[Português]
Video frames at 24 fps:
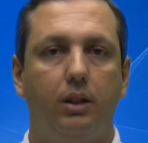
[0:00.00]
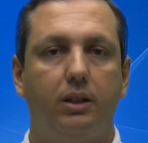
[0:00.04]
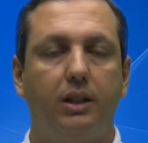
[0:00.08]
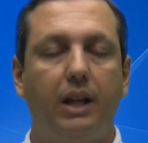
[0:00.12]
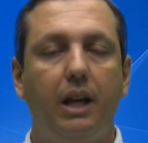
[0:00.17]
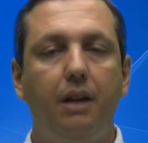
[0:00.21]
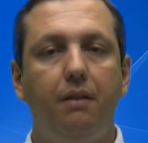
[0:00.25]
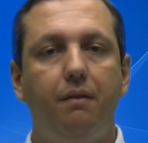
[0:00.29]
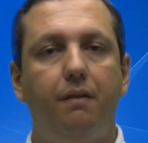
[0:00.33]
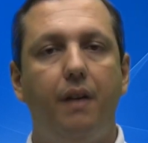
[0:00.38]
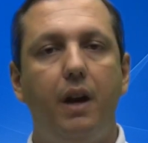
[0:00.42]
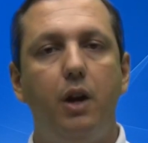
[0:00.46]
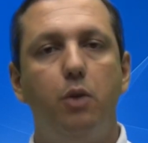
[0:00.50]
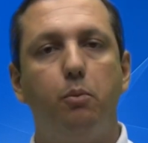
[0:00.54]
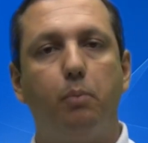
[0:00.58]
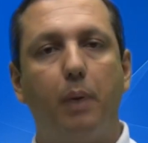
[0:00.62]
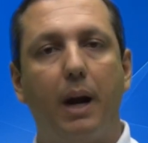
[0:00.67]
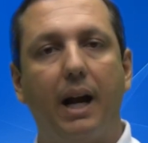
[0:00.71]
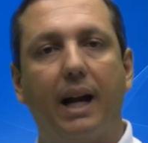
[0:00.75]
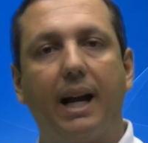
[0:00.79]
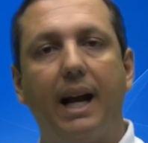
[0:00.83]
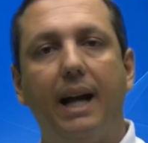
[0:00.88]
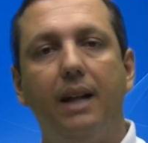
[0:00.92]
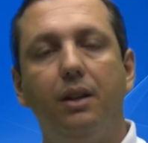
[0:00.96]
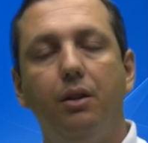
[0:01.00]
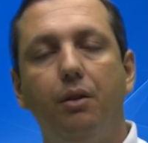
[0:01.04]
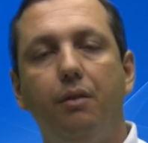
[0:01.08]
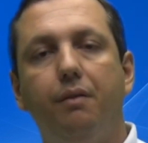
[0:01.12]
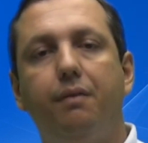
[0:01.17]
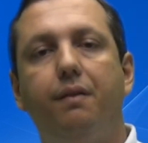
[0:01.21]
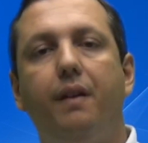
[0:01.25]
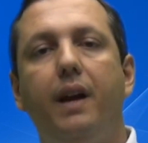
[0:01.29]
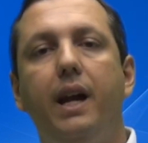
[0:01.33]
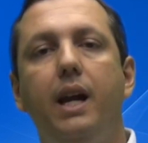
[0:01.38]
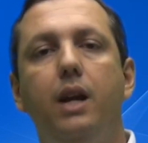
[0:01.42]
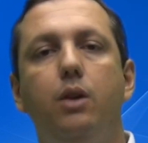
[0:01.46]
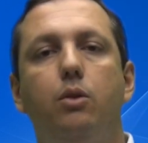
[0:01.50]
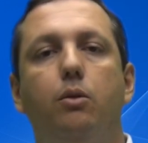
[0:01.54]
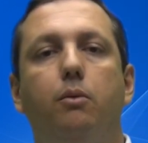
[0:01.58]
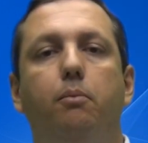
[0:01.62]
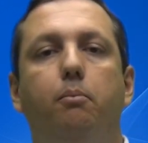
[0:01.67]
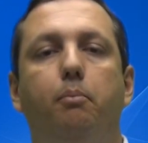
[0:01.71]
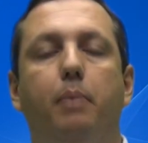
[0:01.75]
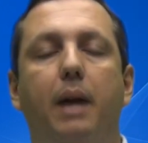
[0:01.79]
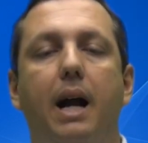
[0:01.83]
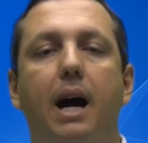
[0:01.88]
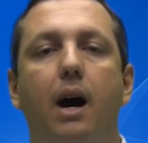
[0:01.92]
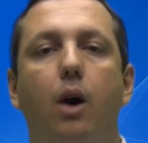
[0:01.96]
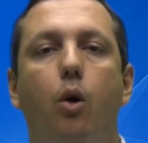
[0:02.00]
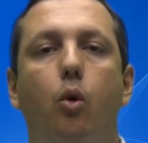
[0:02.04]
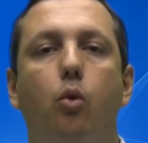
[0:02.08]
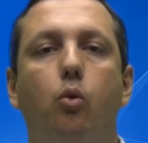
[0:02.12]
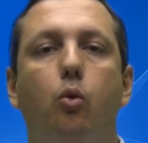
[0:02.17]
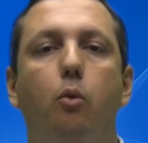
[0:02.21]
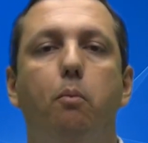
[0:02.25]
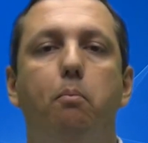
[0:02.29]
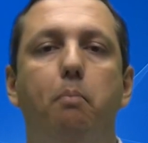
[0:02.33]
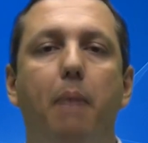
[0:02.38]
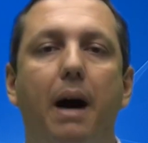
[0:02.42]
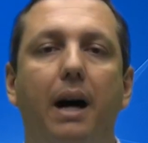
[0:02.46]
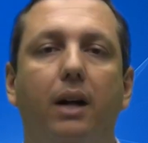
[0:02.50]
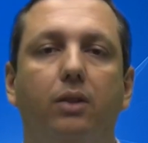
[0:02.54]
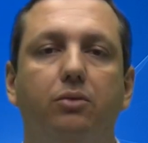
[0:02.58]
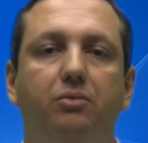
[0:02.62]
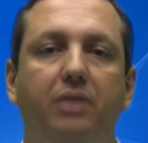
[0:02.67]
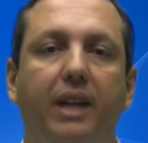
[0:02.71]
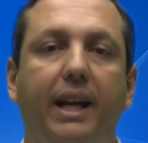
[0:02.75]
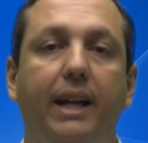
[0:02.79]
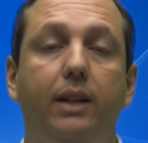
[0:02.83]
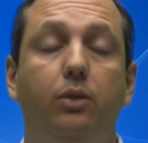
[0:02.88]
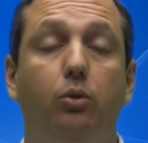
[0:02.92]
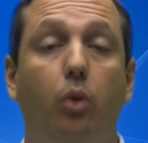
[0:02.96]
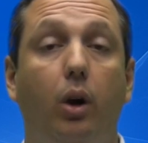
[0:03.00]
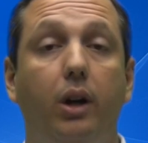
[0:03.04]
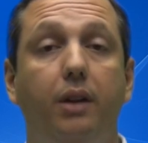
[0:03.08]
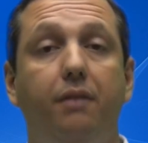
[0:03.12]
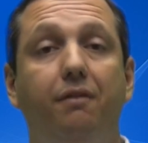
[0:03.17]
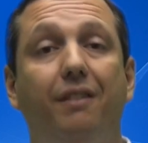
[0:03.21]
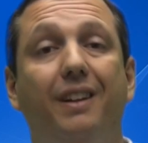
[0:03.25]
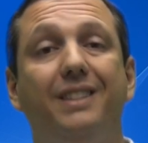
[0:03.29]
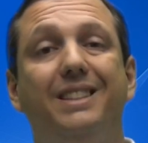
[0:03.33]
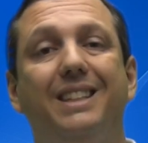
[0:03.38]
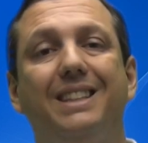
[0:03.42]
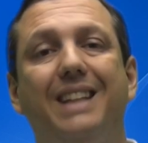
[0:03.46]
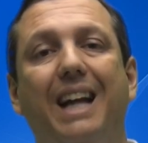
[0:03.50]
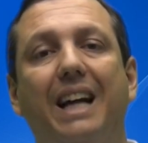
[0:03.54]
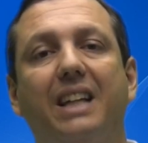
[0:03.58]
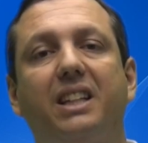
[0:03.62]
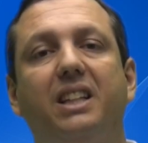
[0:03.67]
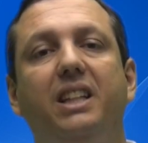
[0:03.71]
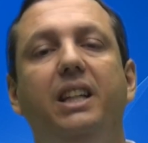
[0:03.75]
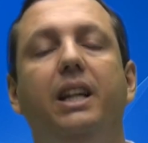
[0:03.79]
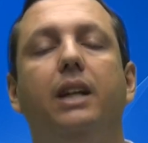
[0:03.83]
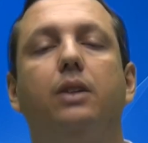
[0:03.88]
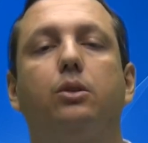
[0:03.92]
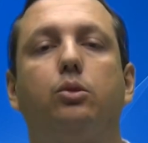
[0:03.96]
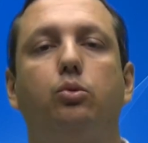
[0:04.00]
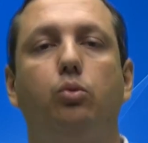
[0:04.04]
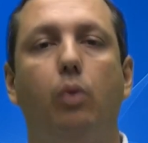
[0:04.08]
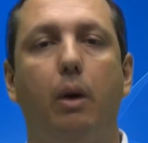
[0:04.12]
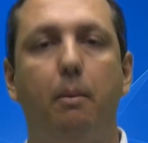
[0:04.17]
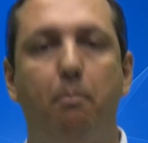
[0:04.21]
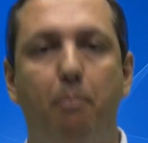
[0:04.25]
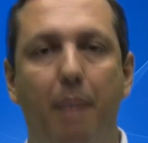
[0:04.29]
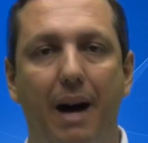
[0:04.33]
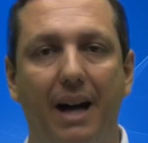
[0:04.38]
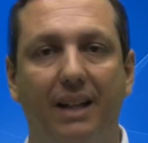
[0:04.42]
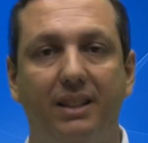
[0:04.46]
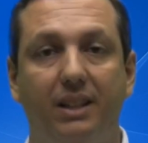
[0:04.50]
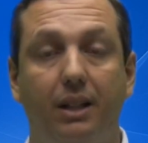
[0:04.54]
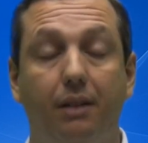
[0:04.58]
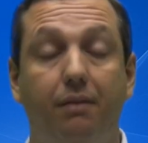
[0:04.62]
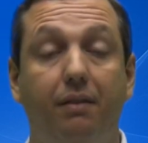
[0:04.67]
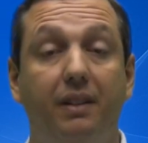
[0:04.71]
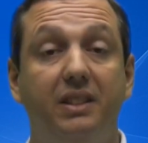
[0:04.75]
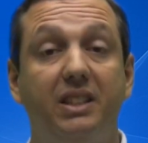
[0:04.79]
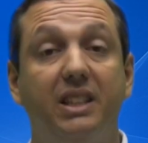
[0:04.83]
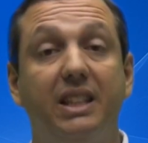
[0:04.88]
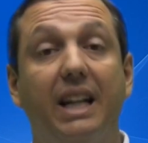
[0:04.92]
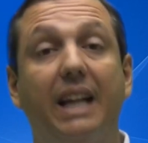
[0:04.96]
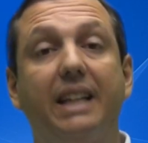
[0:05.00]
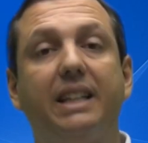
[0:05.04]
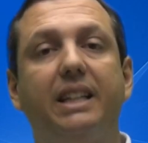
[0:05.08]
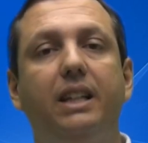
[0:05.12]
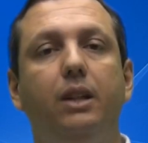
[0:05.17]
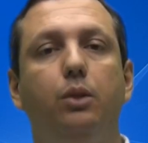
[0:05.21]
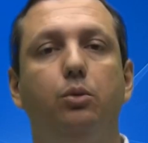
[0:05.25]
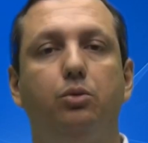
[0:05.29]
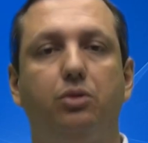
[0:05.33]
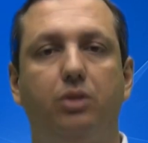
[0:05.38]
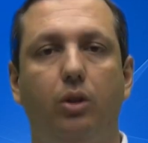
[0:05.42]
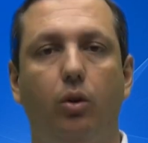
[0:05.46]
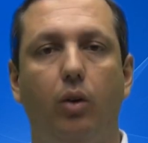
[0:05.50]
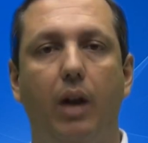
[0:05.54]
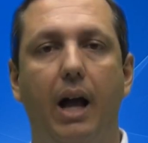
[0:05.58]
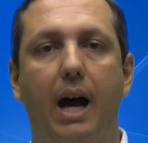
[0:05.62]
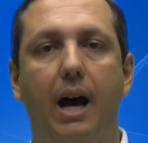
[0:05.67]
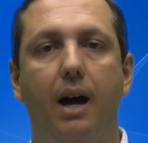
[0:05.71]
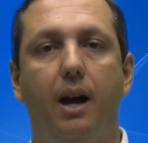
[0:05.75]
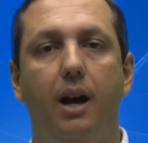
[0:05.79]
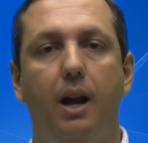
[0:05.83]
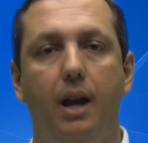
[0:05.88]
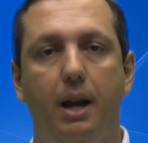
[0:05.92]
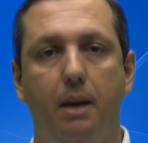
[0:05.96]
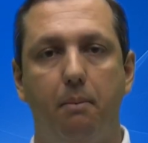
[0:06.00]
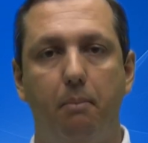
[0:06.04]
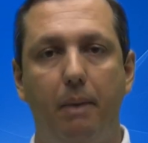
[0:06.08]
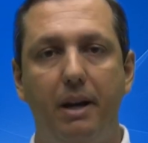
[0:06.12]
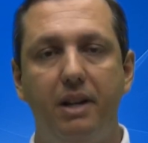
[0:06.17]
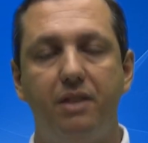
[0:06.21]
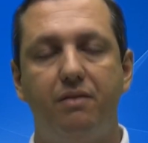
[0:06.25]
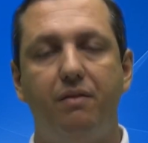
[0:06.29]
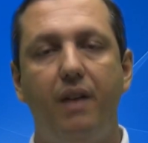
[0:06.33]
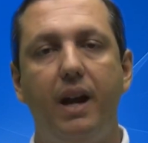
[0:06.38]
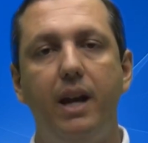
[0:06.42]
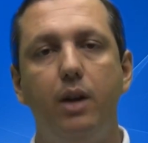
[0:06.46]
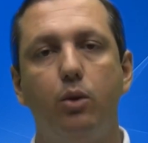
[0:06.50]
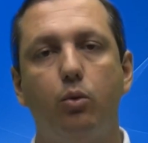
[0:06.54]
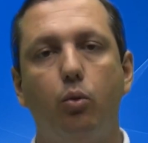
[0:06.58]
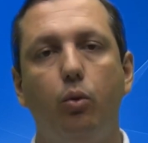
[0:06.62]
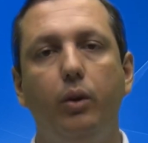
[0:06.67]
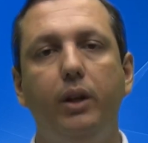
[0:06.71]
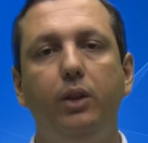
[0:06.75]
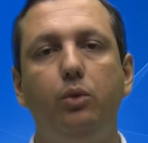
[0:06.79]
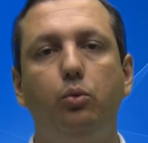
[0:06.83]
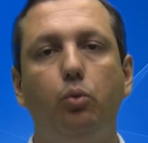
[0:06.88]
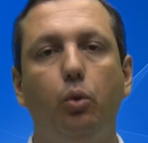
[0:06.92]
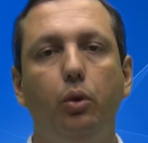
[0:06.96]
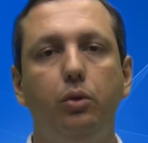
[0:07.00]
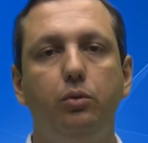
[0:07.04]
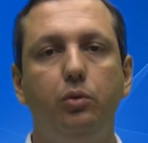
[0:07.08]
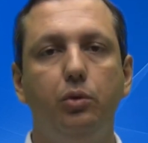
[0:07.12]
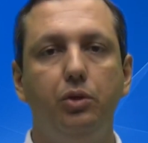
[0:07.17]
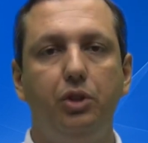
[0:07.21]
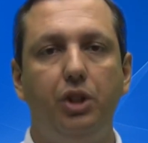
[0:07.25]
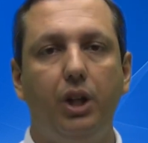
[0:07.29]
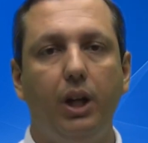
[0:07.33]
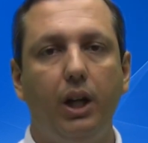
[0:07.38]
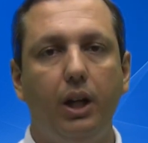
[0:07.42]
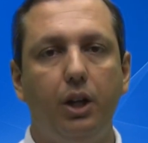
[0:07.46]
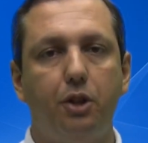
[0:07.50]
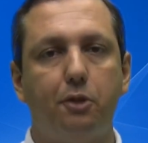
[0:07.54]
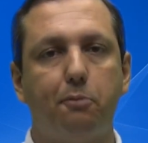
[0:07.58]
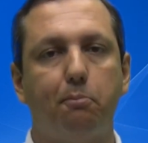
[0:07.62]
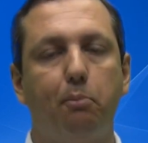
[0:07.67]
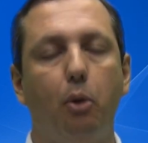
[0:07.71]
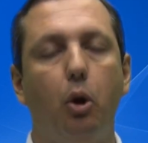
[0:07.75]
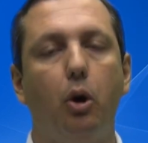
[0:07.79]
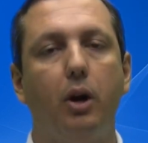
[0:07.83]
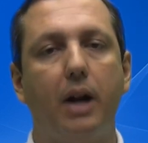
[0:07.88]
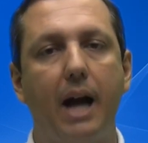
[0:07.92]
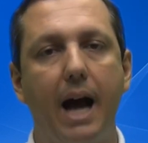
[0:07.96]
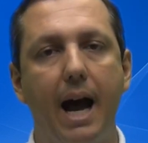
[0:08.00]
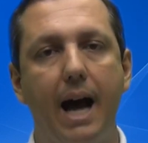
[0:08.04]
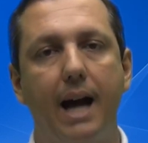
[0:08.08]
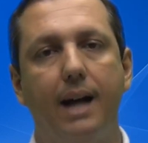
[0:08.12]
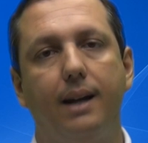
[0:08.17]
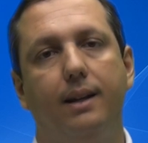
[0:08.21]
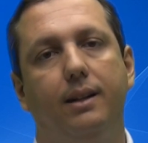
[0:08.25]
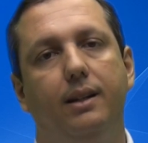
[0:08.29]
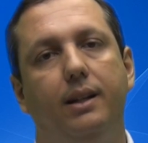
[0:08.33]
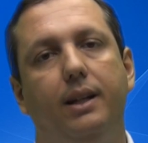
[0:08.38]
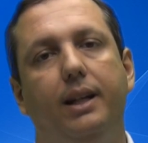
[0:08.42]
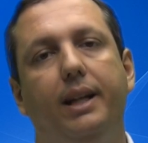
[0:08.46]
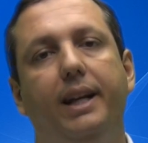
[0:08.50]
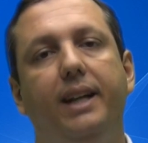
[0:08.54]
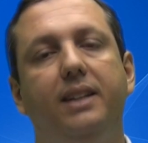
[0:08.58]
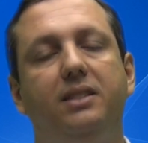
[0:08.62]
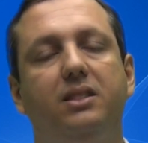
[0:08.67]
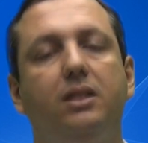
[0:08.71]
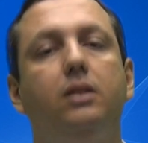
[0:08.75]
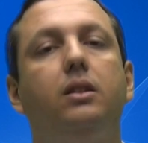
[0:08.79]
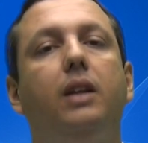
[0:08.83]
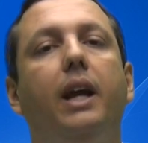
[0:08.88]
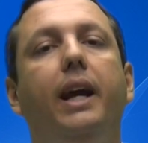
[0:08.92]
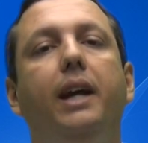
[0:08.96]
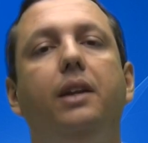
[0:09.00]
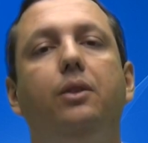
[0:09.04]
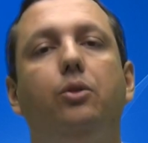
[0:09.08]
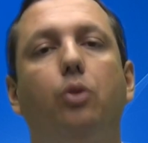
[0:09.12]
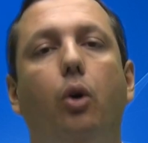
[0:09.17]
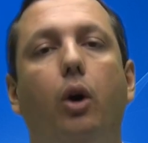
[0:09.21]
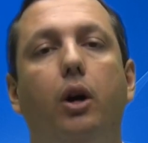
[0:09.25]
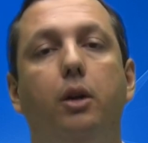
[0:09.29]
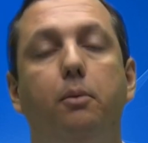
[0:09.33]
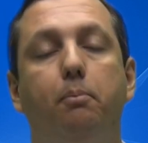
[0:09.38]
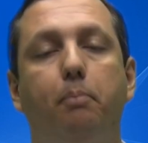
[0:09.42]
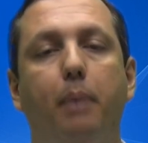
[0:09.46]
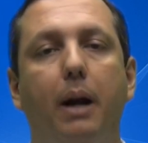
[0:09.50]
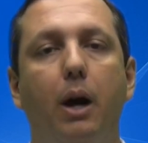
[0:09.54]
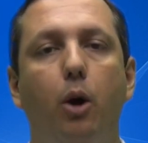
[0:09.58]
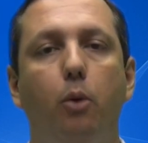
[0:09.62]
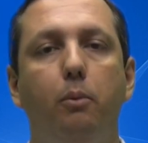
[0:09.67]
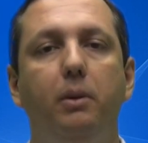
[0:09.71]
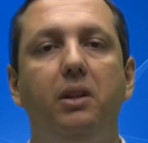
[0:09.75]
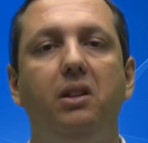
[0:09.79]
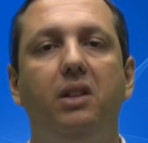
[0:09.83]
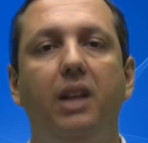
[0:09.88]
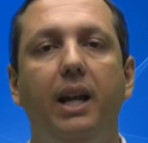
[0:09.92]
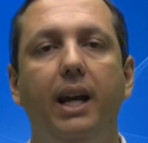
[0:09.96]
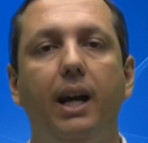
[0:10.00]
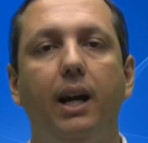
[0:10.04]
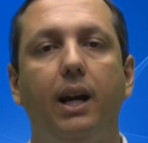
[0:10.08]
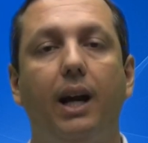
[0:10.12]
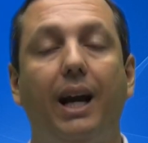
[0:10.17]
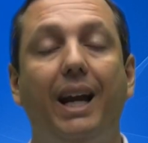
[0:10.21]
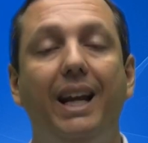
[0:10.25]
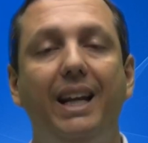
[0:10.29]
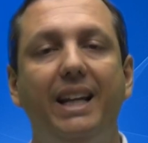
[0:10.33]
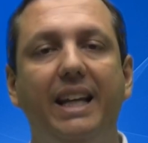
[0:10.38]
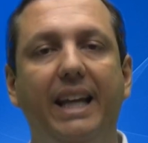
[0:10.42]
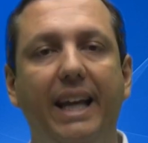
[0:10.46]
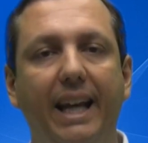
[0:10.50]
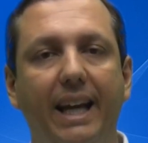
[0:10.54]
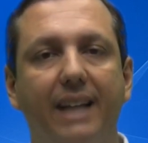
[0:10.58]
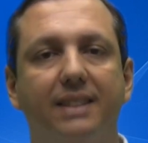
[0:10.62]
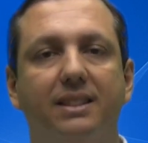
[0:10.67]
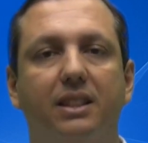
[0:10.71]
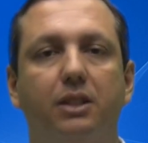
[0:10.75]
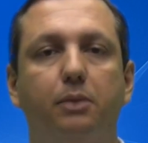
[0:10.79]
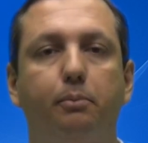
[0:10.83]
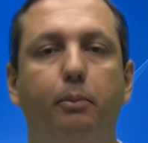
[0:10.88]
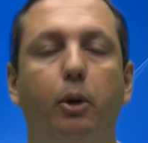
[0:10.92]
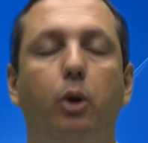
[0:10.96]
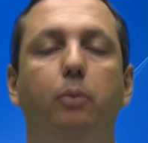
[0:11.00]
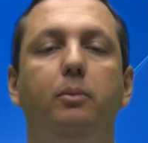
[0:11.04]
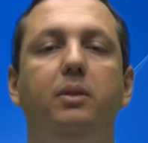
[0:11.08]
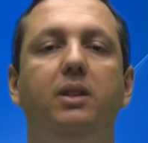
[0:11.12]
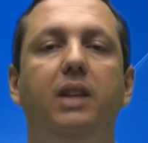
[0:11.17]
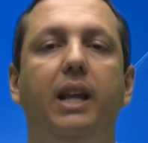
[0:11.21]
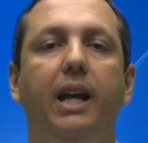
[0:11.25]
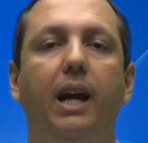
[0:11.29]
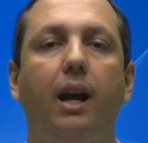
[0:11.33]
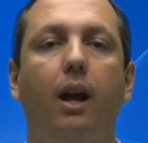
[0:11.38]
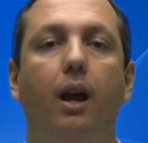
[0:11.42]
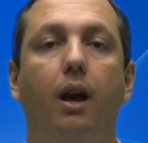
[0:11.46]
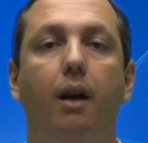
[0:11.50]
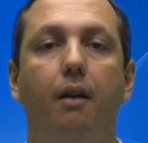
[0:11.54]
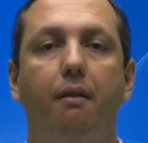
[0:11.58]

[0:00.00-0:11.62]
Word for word: Quem veio para cá não veio para ocupar o território e fazer daqui a sua pátria, fazer daqui o seu lar, mas veio com o intuito de explorar esse território para obter riquezas, para obter